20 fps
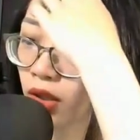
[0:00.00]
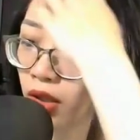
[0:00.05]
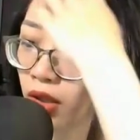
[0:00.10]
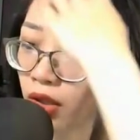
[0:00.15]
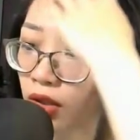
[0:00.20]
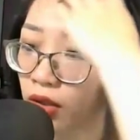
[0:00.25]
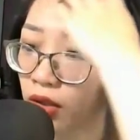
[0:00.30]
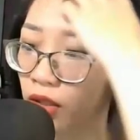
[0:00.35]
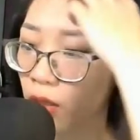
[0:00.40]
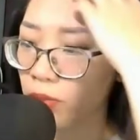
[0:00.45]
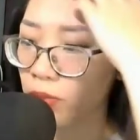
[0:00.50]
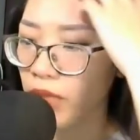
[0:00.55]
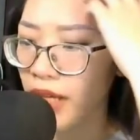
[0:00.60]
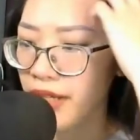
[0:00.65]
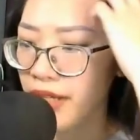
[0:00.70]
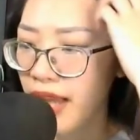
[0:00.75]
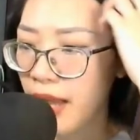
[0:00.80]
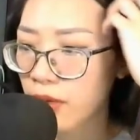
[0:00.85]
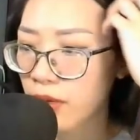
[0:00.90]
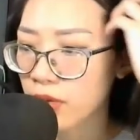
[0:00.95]
Không
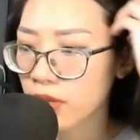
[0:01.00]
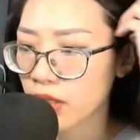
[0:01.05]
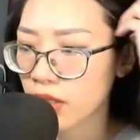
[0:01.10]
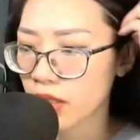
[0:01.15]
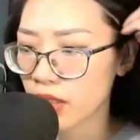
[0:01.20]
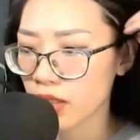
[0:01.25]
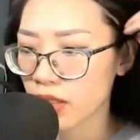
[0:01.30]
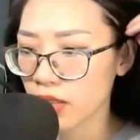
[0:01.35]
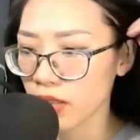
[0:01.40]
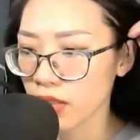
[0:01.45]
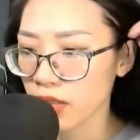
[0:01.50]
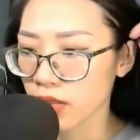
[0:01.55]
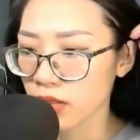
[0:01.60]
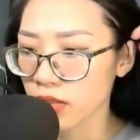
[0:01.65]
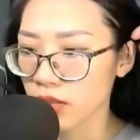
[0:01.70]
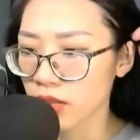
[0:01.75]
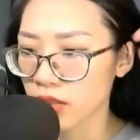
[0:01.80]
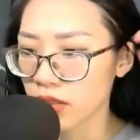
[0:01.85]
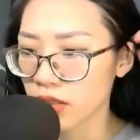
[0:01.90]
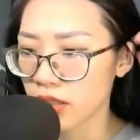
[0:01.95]
thể nào,
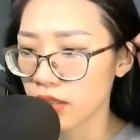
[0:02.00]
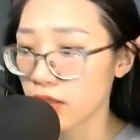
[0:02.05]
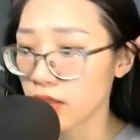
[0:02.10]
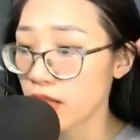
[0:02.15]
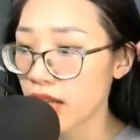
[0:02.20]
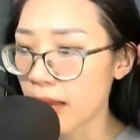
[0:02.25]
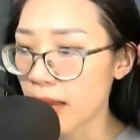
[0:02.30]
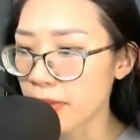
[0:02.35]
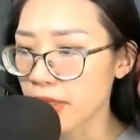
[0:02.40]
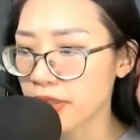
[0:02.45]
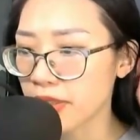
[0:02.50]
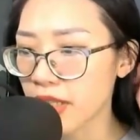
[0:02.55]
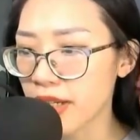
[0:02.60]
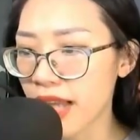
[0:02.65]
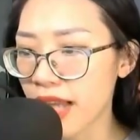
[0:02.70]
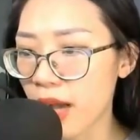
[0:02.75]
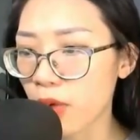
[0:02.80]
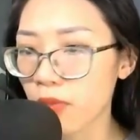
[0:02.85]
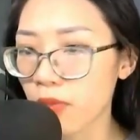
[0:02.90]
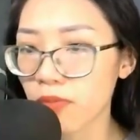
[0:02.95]
người làm như thế
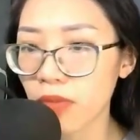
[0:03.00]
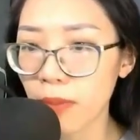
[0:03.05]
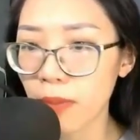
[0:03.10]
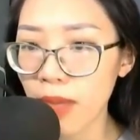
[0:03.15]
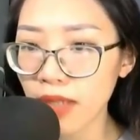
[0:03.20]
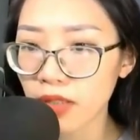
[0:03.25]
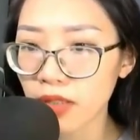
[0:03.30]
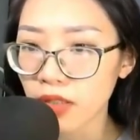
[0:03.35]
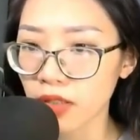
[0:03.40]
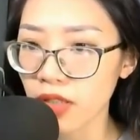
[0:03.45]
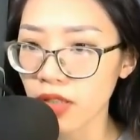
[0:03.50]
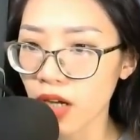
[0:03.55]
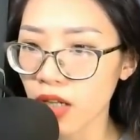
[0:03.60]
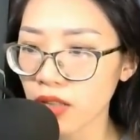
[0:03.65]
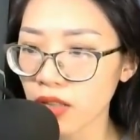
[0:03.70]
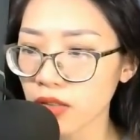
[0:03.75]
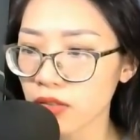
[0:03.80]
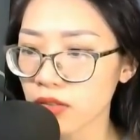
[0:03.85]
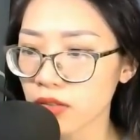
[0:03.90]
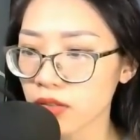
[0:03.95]
nào mà bắt được
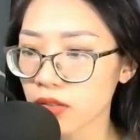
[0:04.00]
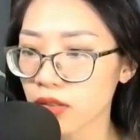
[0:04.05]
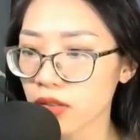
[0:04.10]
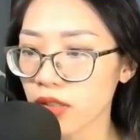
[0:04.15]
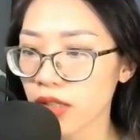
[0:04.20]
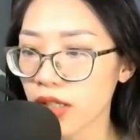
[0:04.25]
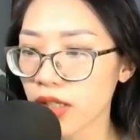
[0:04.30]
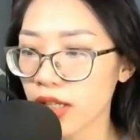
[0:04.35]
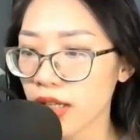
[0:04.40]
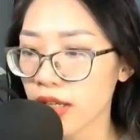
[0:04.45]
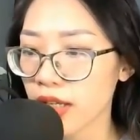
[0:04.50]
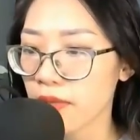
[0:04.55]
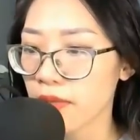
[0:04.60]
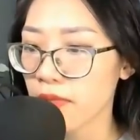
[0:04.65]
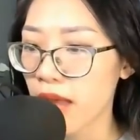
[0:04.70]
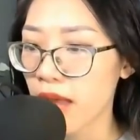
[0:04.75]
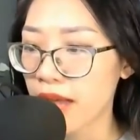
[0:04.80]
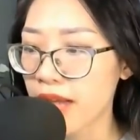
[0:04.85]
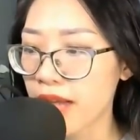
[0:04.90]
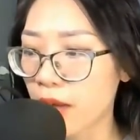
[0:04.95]
nó?
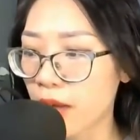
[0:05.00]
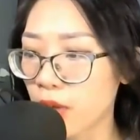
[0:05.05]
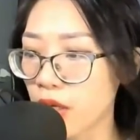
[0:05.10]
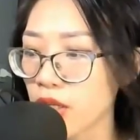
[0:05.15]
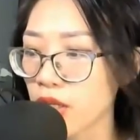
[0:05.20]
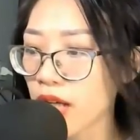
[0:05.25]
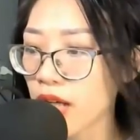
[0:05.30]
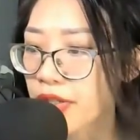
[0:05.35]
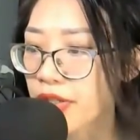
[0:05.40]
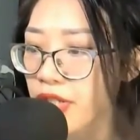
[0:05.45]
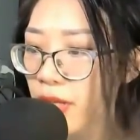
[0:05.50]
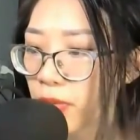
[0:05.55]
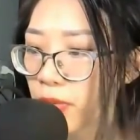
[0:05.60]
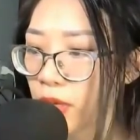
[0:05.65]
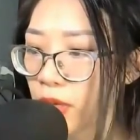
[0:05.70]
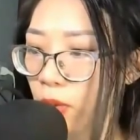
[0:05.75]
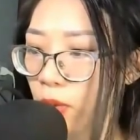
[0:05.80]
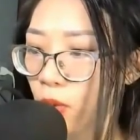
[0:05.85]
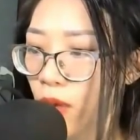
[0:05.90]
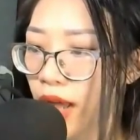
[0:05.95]
Bà đạo hư ảnh trong
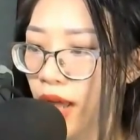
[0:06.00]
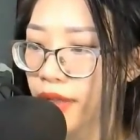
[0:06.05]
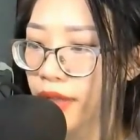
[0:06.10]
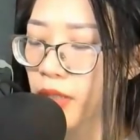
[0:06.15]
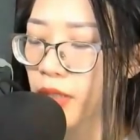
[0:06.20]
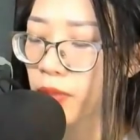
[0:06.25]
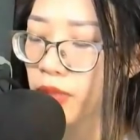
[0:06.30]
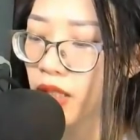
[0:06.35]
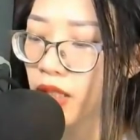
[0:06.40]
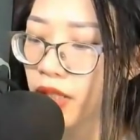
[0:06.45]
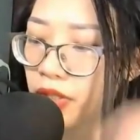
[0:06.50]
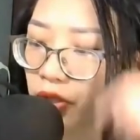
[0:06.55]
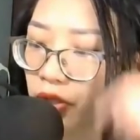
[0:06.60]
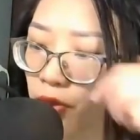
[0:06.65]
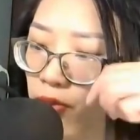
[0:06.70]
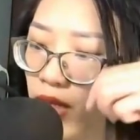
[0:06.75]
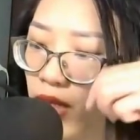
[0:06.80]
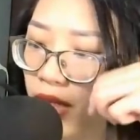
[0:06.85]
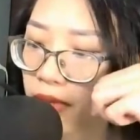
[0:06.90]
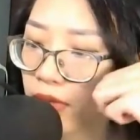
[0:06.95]
hồng quang đồng thời
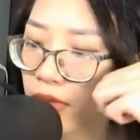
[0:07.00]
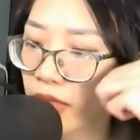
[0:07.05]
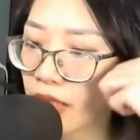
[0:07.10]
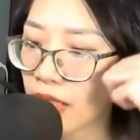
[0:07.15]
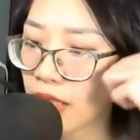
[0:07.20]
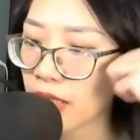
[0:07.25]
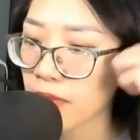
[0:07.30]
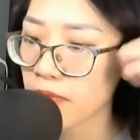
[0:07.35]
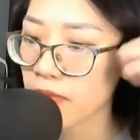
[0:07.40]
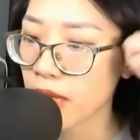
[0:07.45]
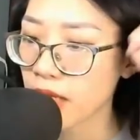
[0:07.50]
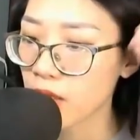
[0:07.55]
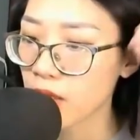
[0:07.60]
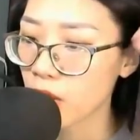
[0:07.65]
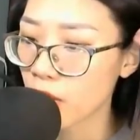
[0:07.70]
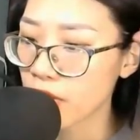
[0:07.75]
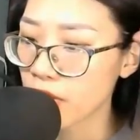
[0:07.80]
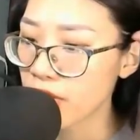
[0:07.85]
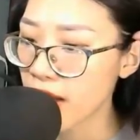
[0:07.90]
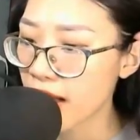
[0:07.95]
rung lên, mặt
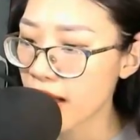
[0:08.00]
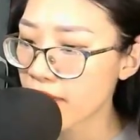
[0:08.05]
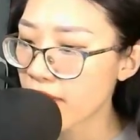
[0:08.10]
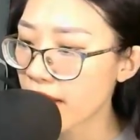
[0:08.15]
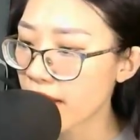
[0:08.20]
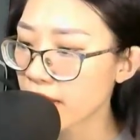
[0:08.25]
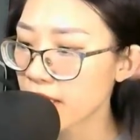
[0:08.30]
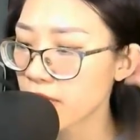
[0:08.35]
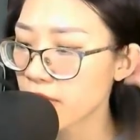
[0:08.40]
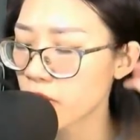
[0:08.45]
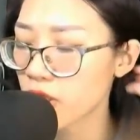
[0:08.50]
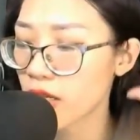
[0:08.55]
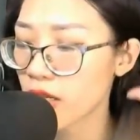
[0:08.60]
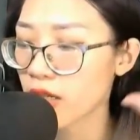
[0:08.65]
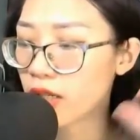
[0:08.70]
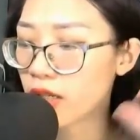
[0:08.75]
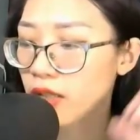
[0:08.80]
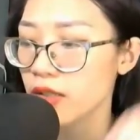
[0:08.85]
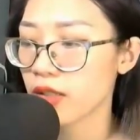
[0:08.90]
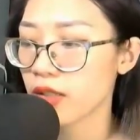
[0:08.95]
lộ ra vẻ kinh
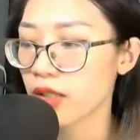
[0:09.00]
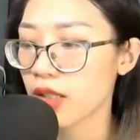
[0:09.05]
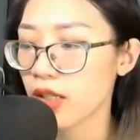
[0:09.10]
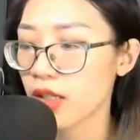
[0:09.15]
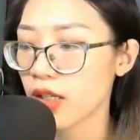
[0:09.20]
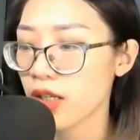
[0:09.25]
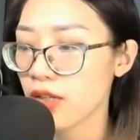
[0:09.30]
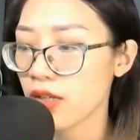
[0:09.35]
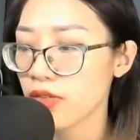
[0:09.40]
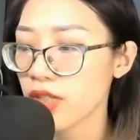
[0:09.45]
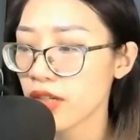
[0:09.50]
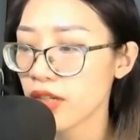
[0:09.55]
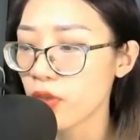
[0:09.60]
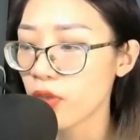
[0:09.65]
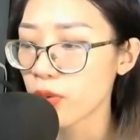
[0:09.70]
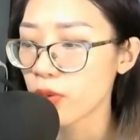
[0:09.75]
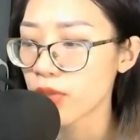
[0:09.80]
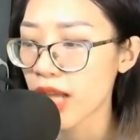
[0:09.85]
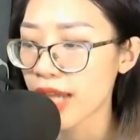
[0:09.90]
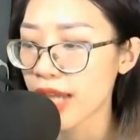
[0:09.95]
sợ. Giờ
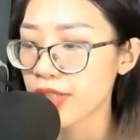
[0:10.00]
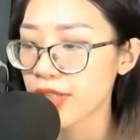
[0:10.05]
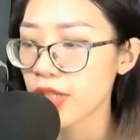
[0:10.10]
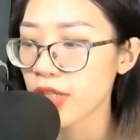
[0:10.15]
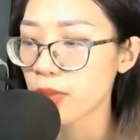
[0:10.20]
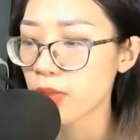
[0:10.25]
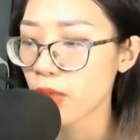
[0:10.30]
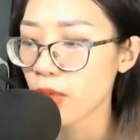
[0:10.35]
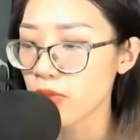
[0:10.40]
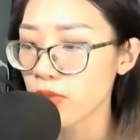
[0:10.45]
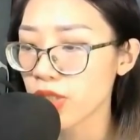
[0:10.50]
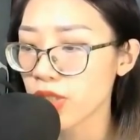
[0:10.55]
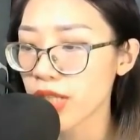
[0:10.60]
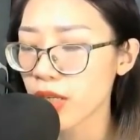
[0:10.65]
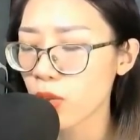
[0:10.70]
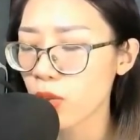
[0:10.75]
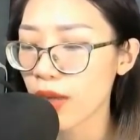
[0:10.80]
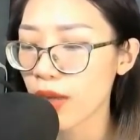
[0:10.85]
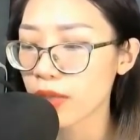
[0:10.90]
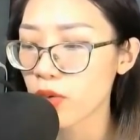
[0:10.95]
phút này trong hồng
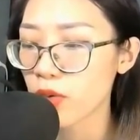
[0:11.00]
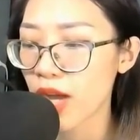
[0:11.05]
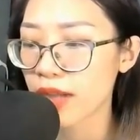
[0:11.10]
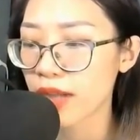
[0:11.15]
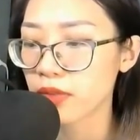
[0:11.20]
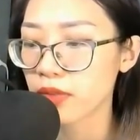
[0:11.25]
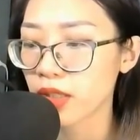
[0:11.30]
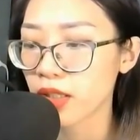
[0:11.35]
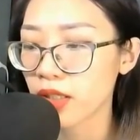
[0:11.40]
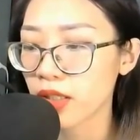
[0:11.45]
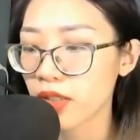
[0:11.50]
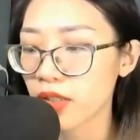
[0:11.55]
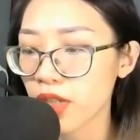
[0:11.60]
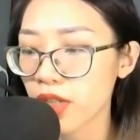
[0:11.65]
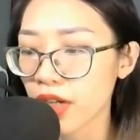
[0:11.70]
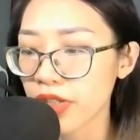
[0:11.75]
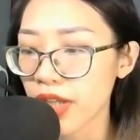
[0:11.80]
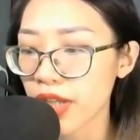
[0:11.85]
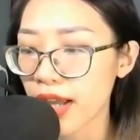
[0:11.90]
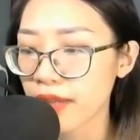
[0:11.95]
sắc quang đoàn,
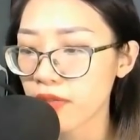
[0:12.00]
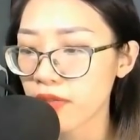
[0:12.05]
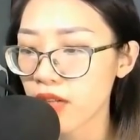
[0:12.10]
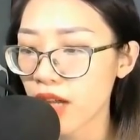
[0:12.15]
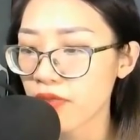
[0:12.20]
rõ ràng là